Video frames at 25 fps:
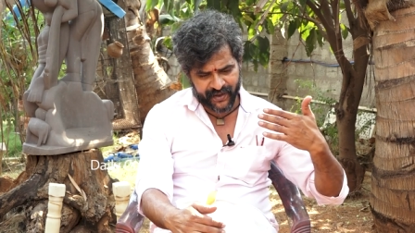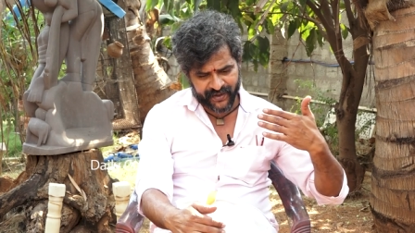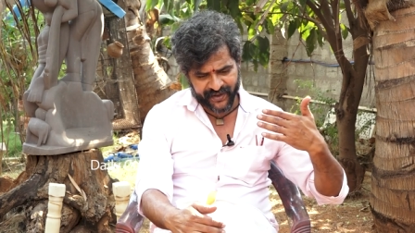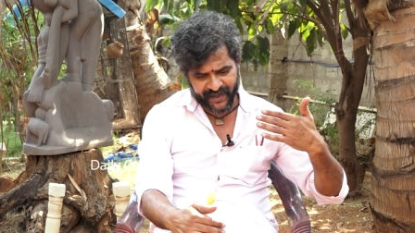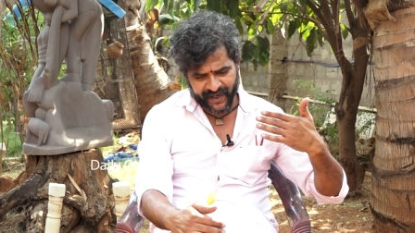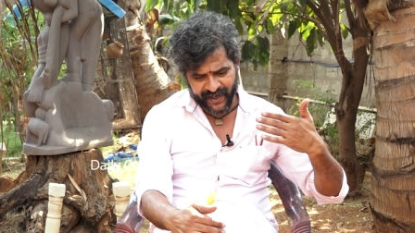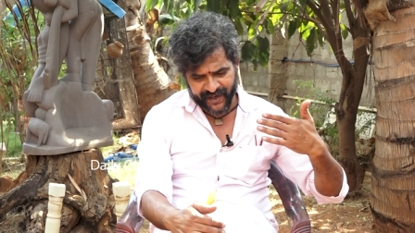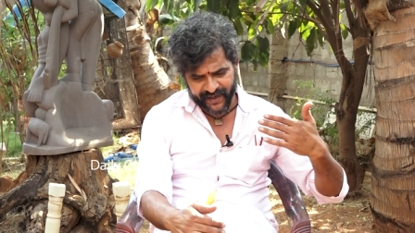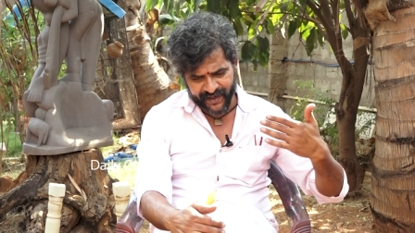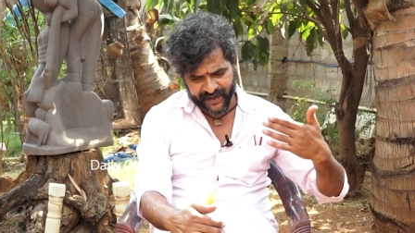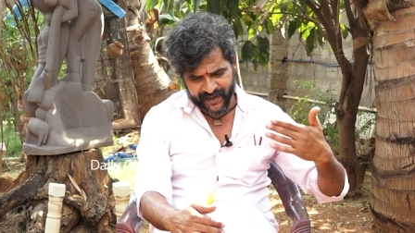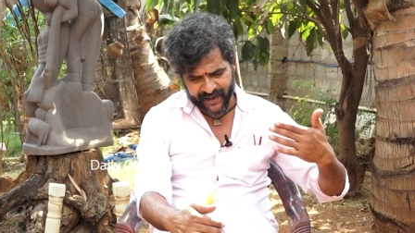
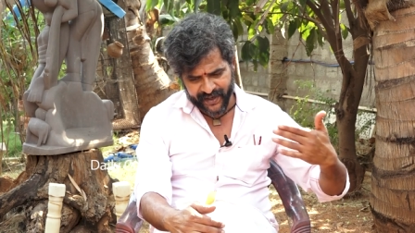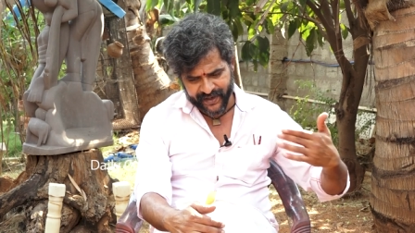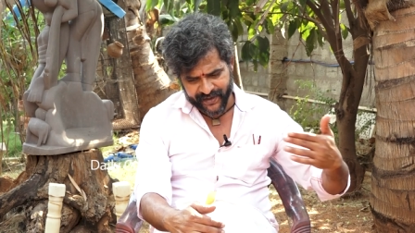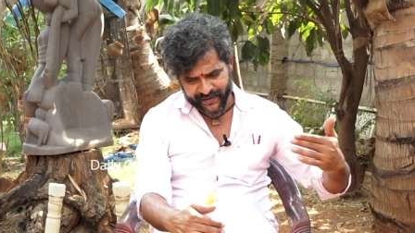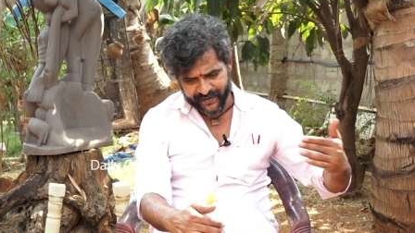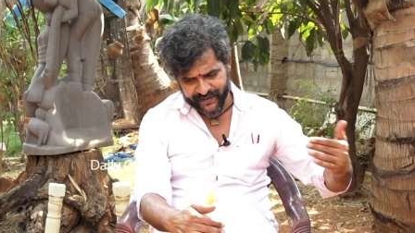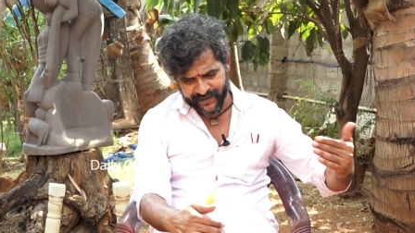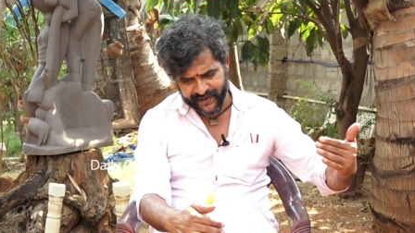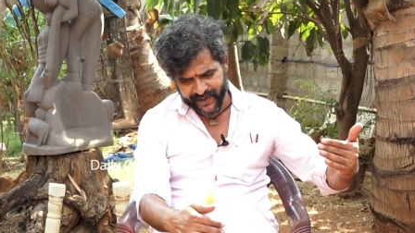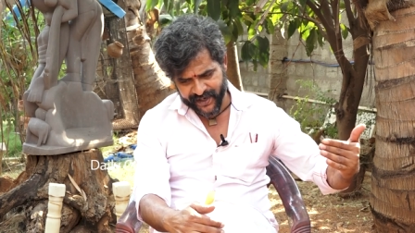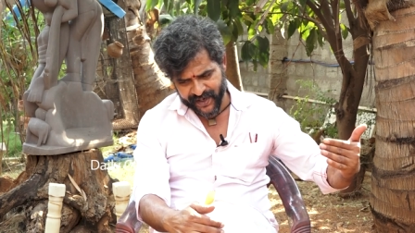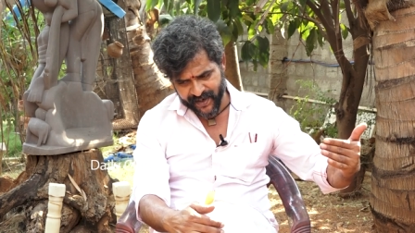తారక్
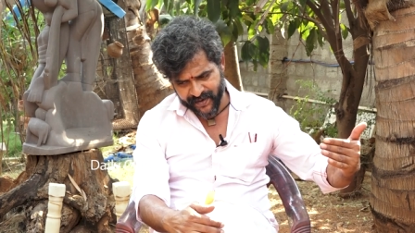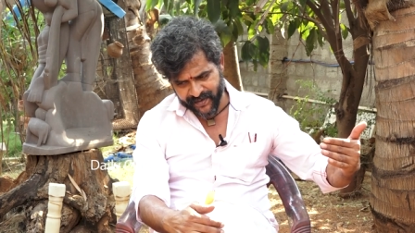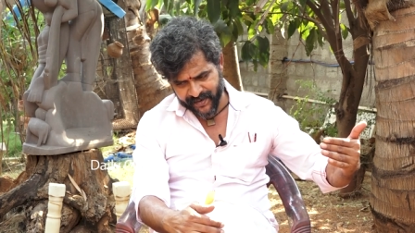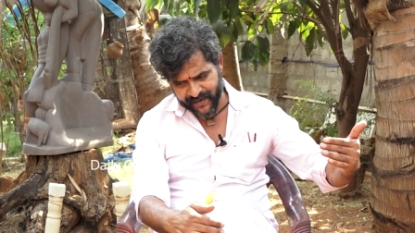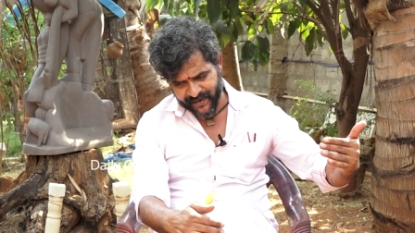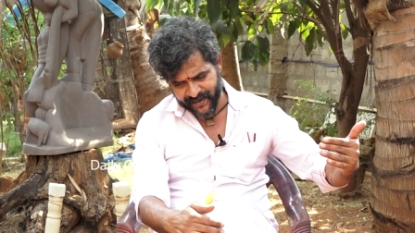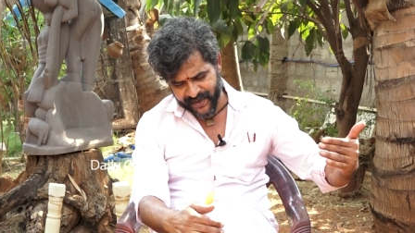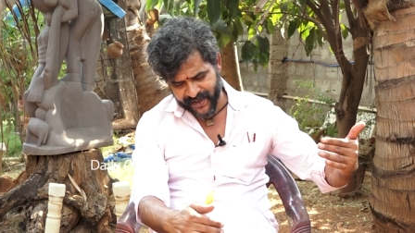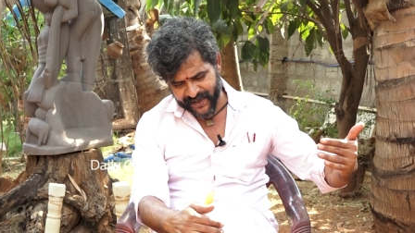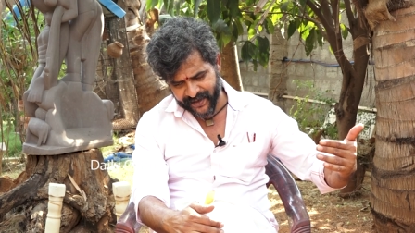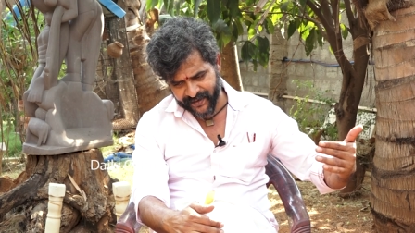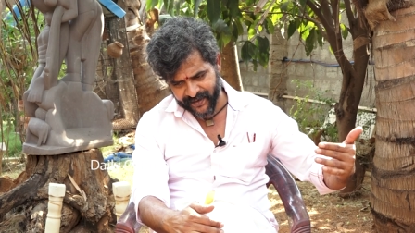గారికి ఉండే
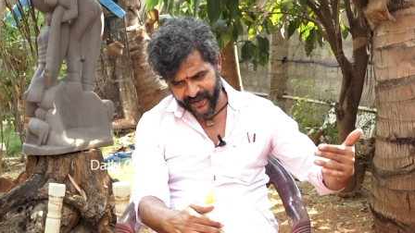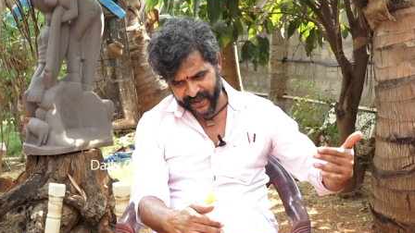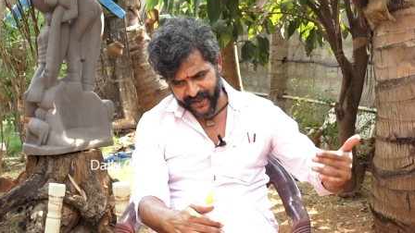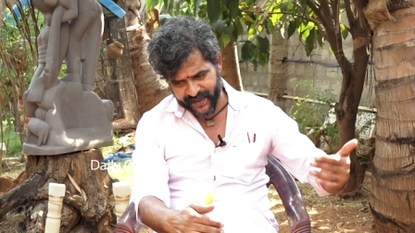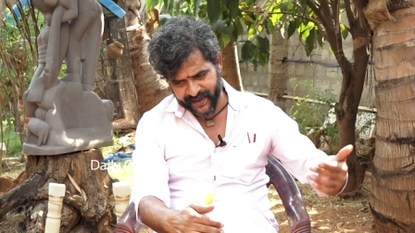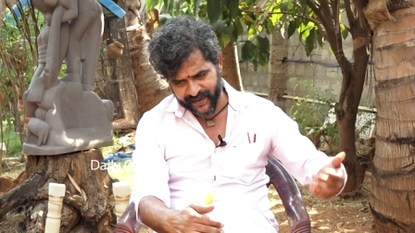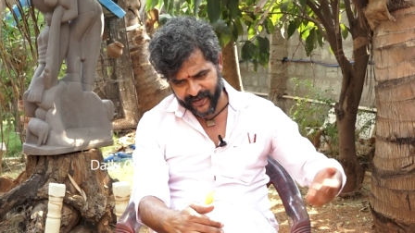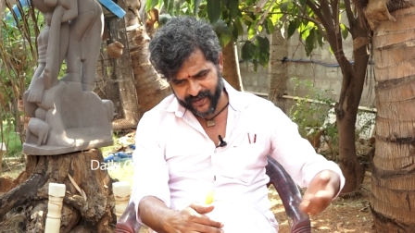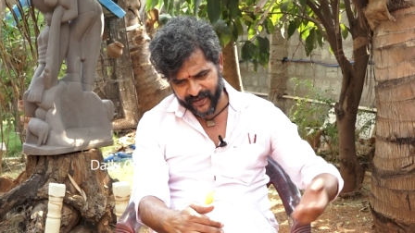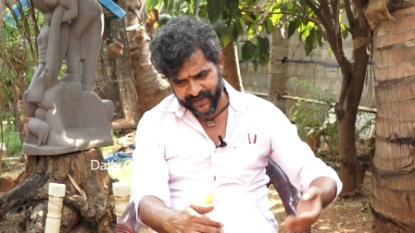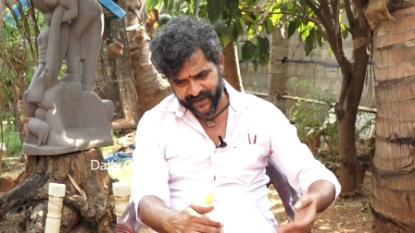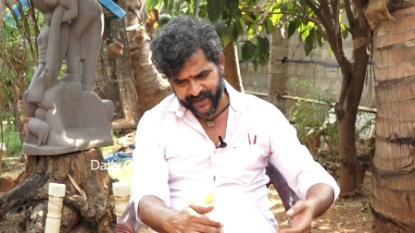అభిమానం
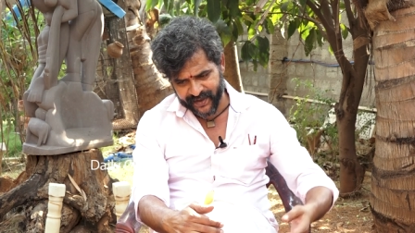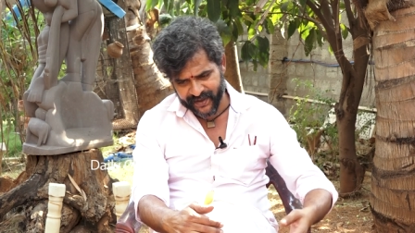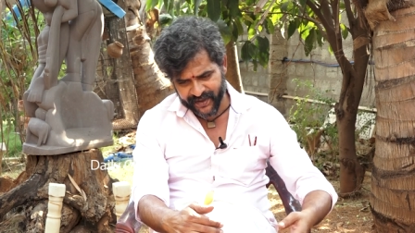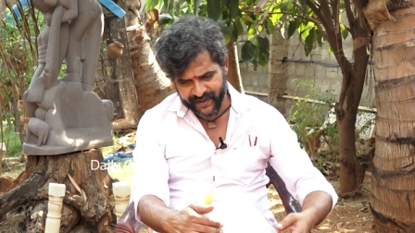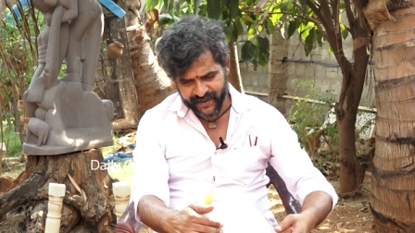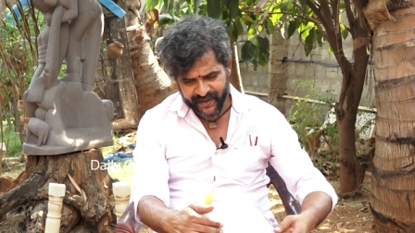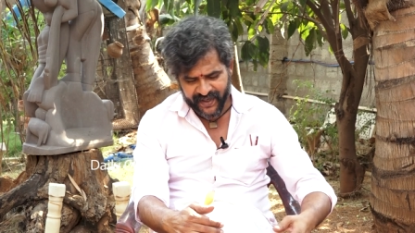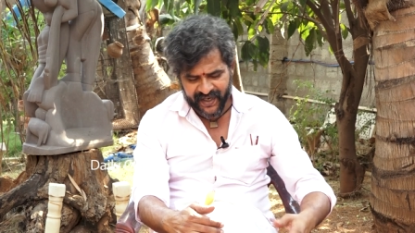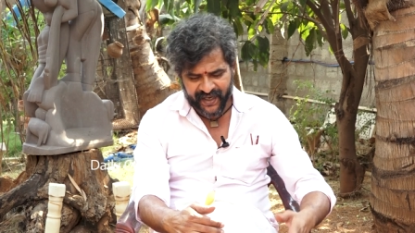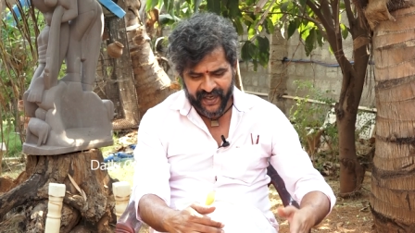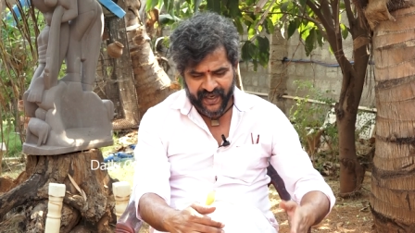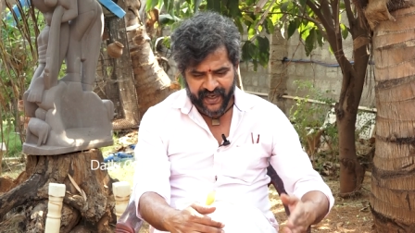ఆయనకు ఉంటుంది
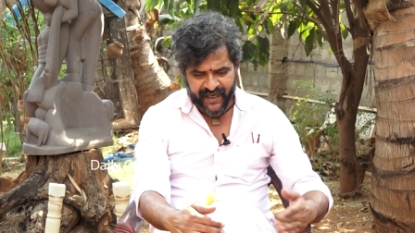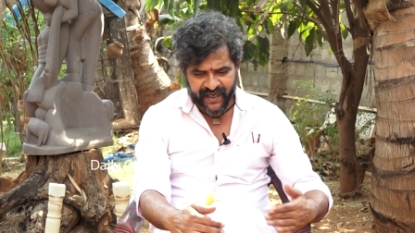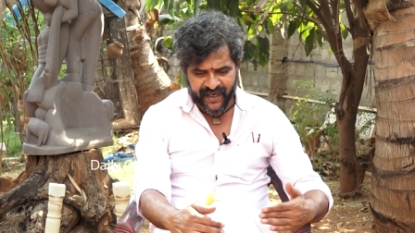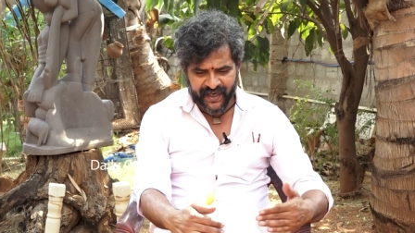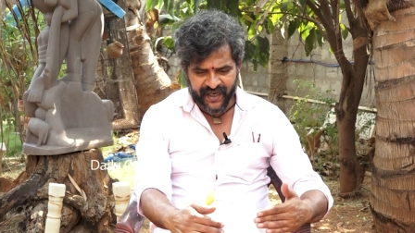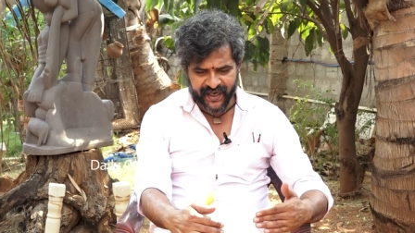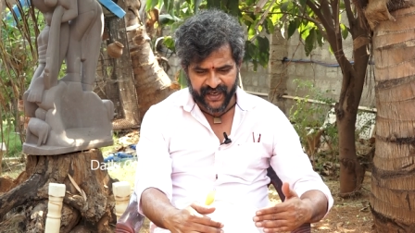ah.